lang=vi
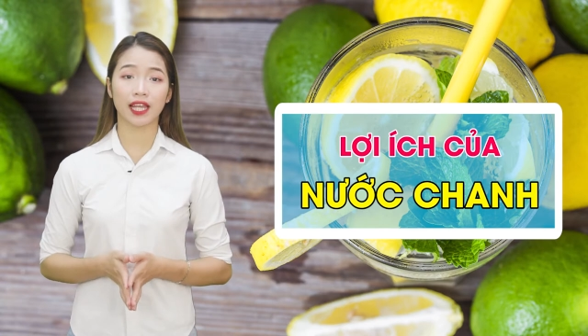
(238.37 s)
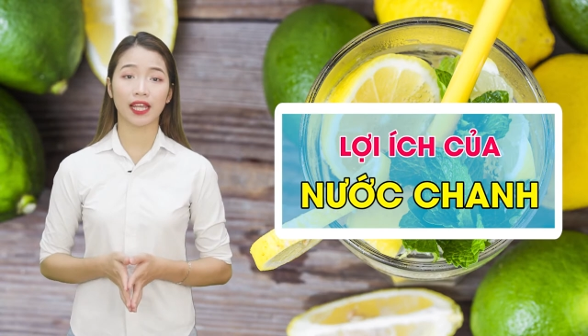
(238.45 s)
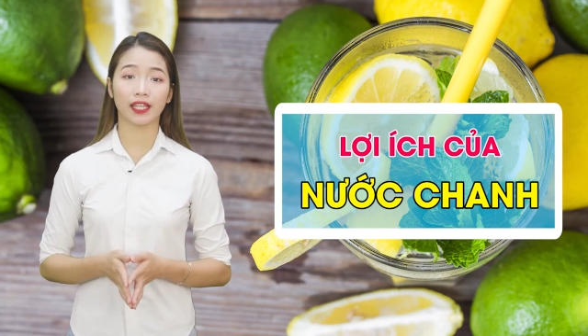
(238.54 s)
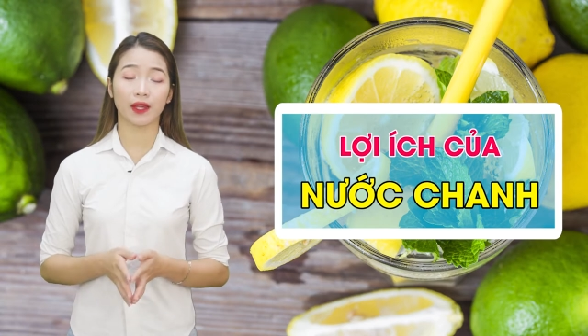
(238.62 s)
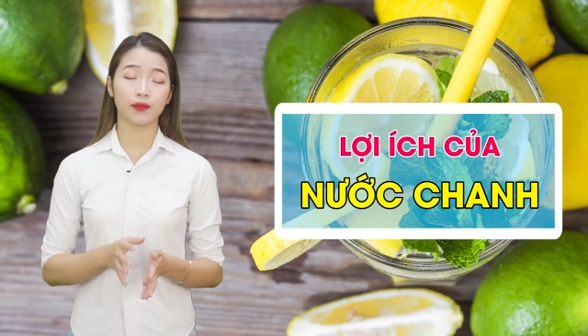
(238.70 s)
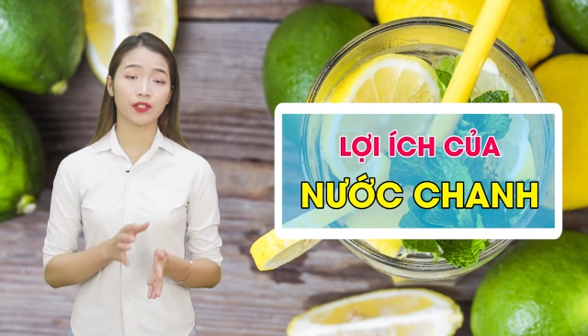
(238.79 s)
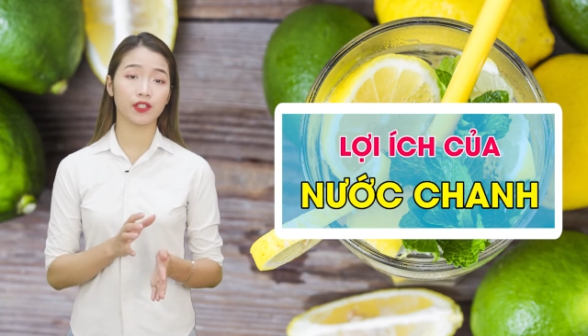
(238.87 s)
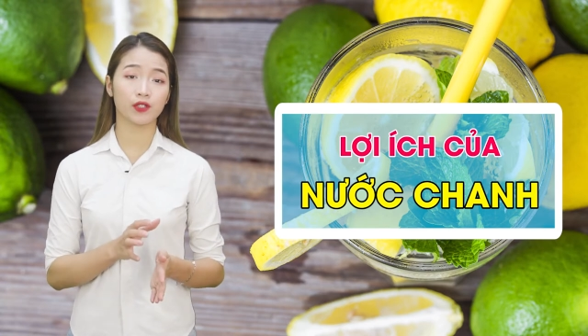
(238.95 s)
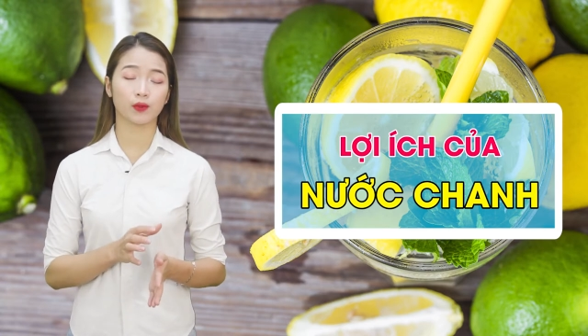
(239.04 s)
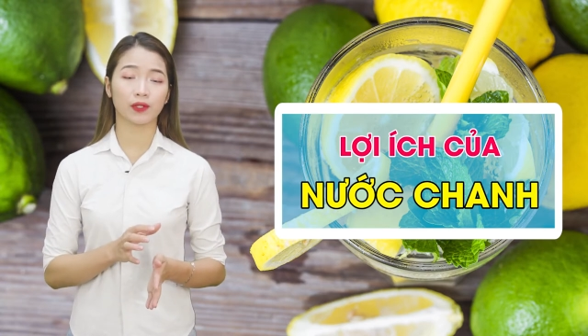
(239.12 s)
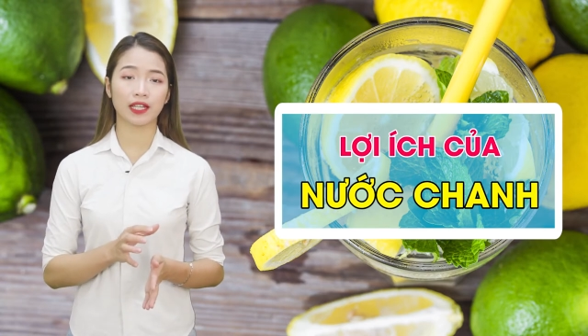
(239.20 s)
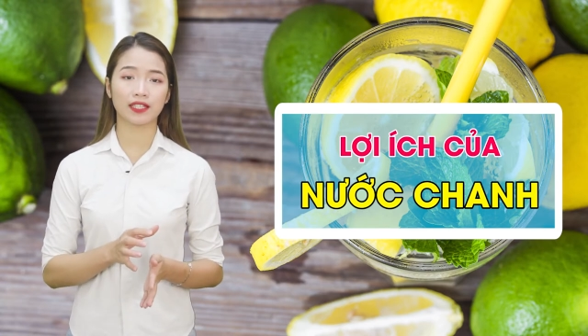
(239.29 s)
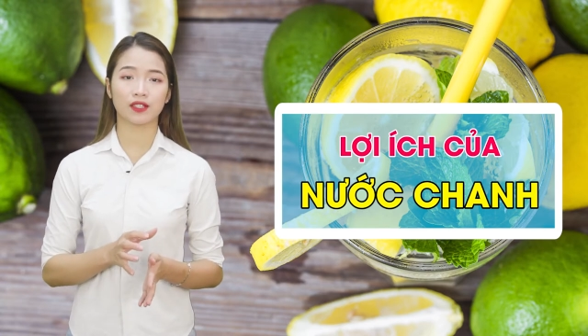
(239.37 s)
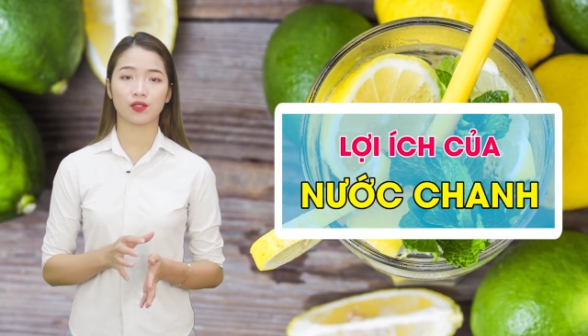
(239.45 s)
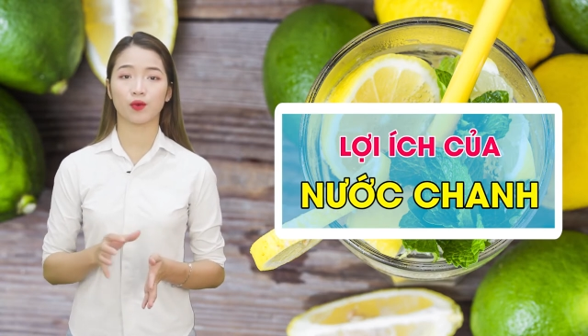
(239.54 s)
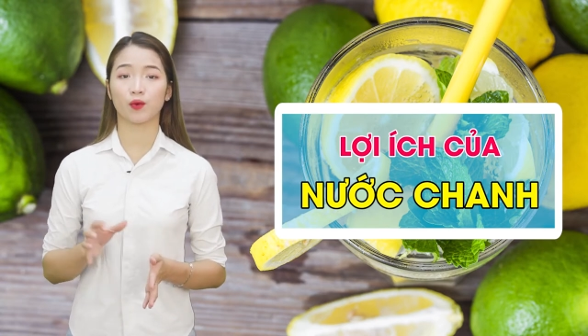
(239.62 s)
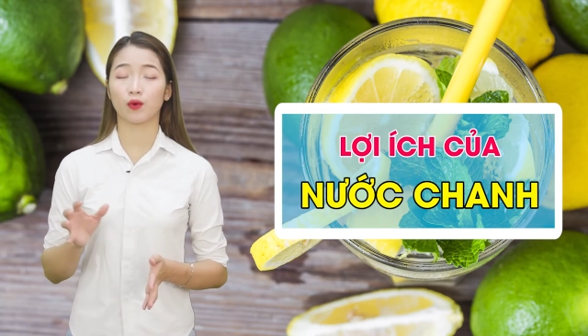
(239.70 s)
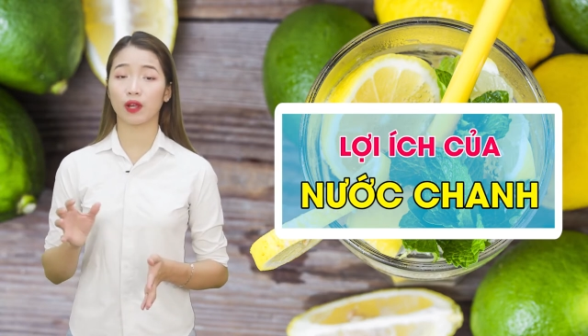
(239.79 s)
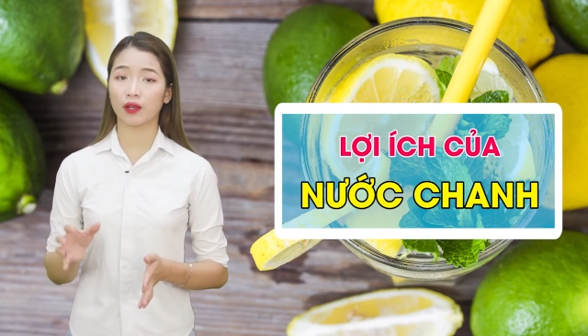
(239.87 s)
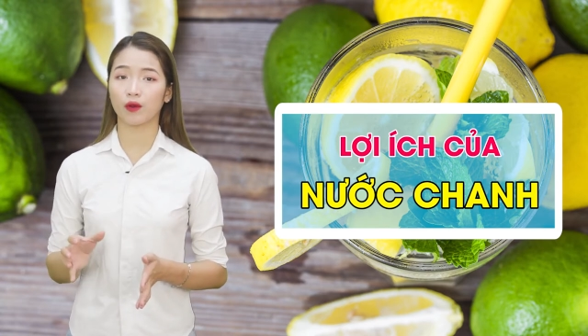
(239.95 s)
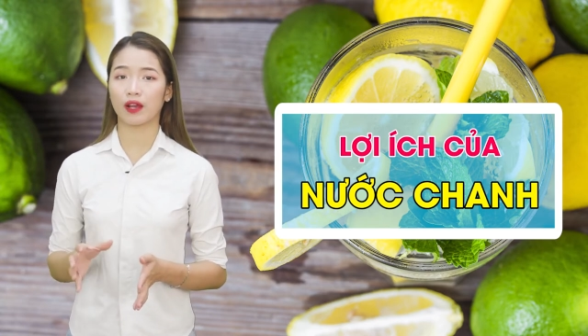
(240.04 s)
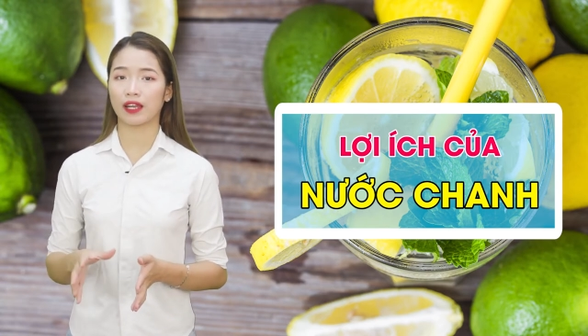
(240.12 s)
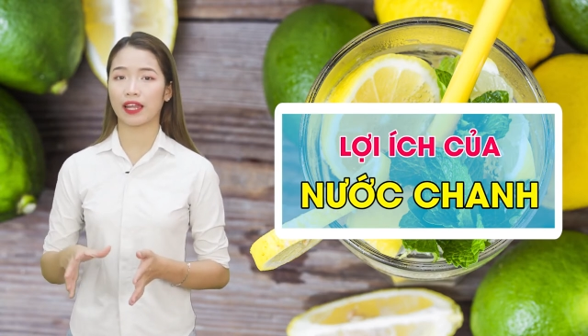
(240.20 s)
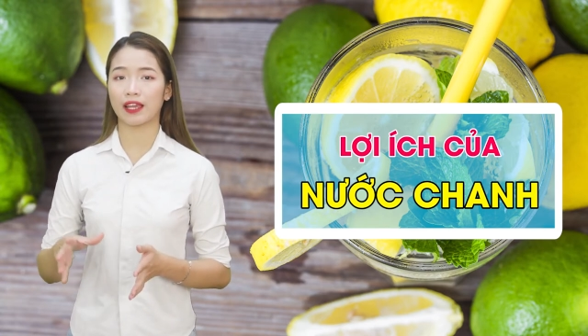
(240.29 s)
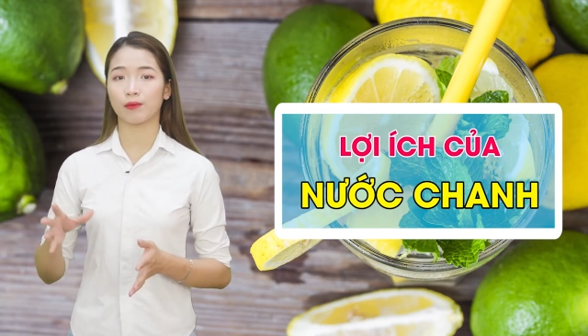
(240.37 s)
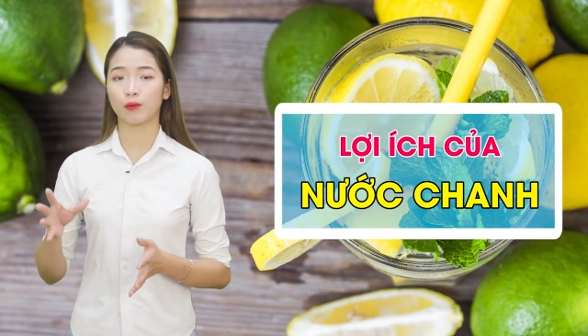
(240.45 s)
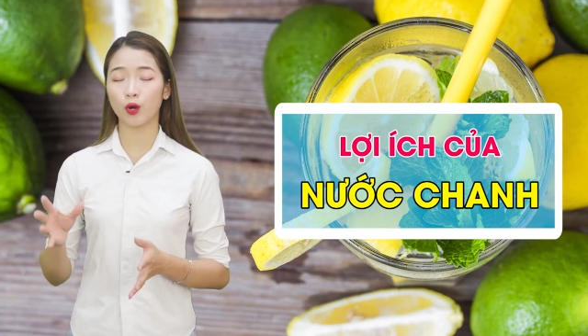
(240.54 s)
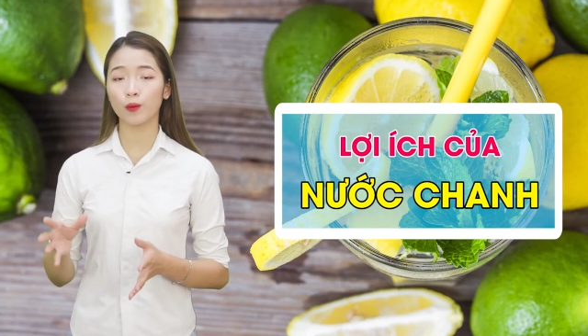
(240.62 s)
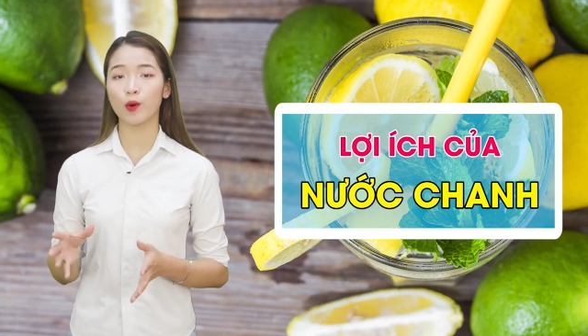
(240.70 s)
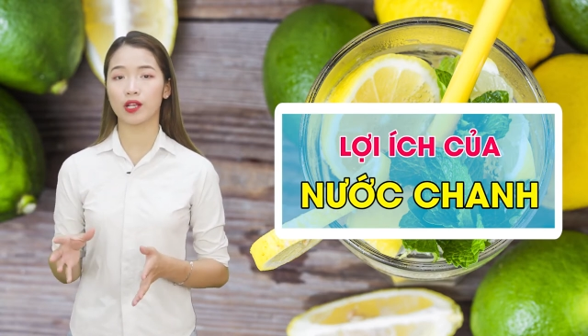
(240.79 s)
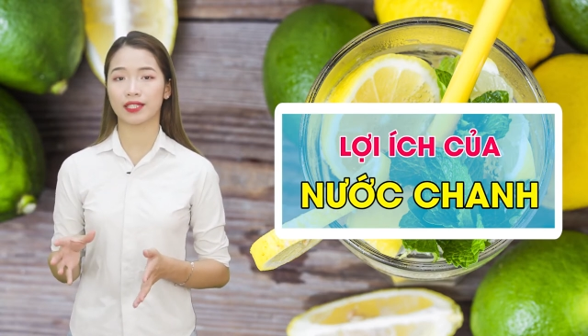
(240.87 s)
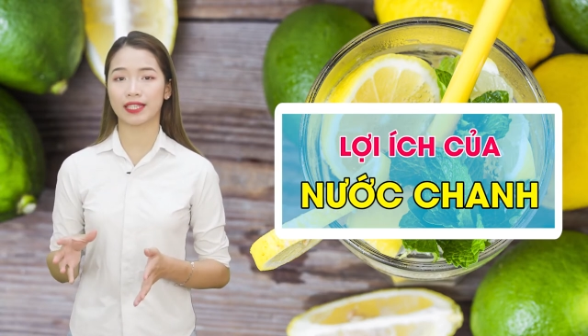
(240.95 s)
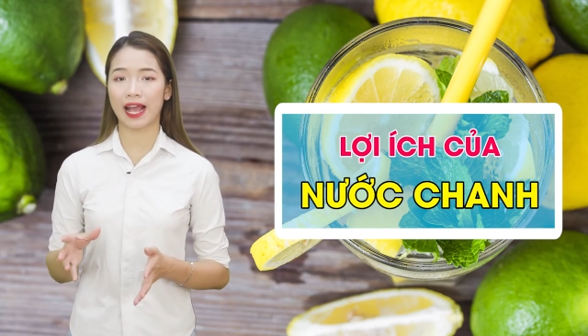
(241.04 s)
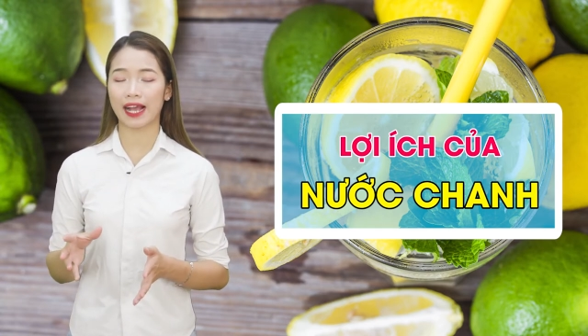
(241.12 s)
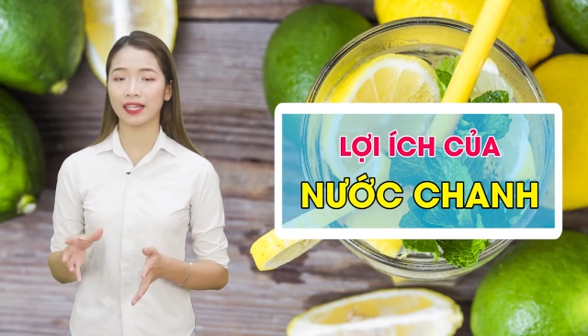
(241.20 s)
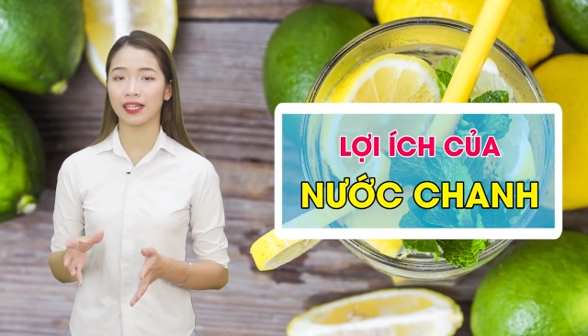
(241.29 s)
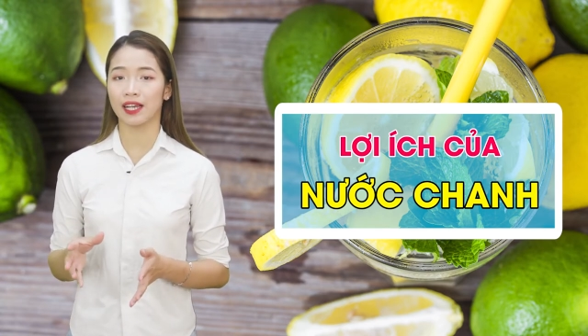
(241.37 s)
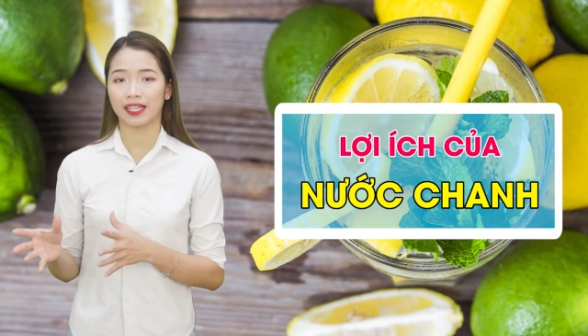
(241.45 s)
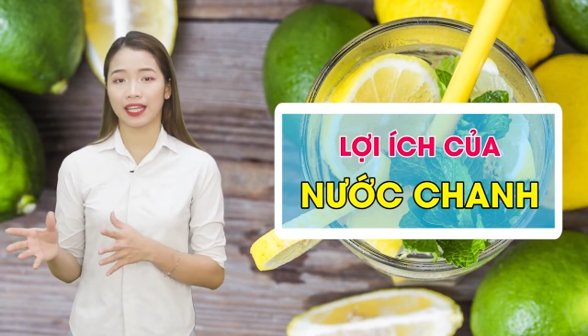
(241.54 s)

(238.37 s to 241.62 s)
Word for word: chanh nếu như chúng ta sử dụng loại quả này mỗi buổi sáng